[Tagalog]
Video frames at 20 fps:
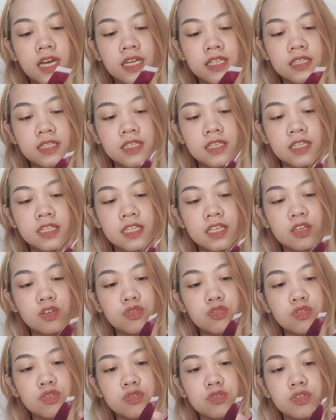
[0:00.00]
at hindi
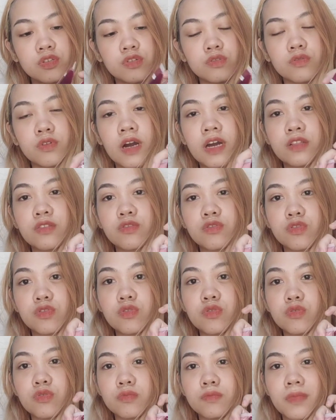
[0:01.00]
ko sure kung ano
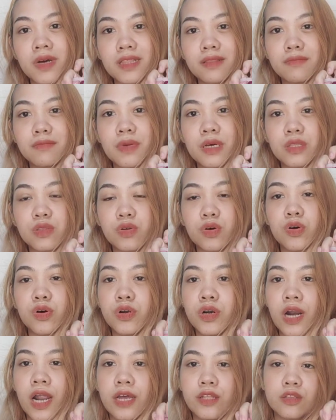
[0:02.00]
to, kung matte ba to,
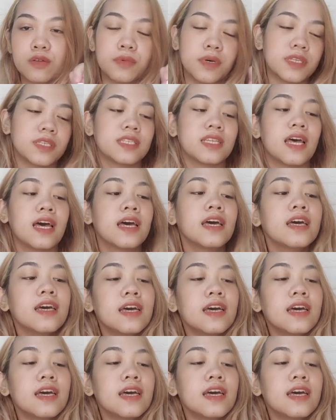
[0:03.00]
or ano. Basta,